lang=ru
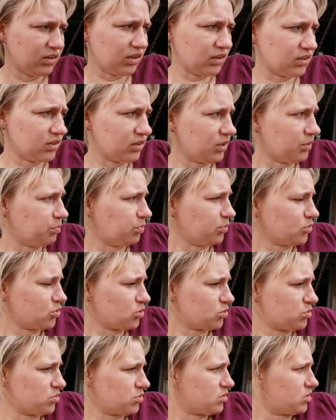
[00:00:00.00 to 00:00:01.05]
Надо на
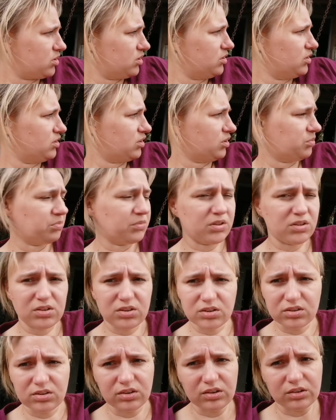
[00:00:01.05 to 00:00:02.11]
почту сходить, а у меня
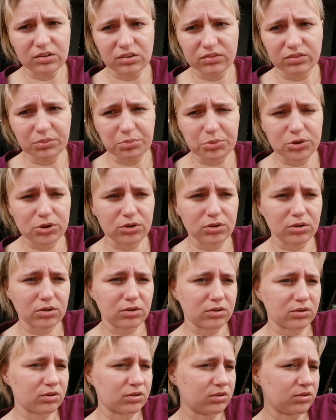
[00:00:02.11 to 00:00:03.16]
сил нет вообще
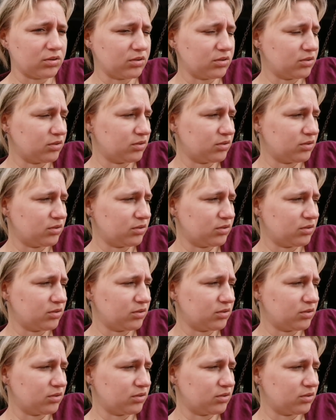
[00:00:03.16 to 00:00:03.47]
никаких.